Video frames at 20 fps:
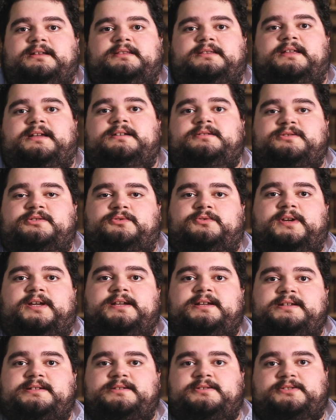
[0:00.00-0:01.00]
da editora
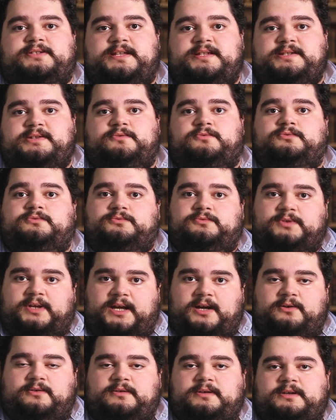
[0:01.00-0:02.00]
Resistência
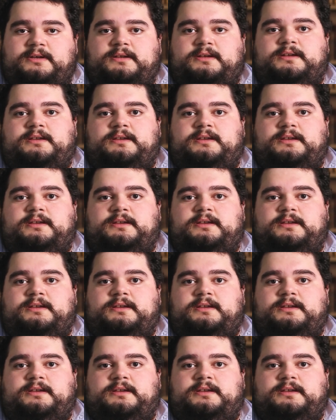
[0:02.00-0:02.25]
Cultural,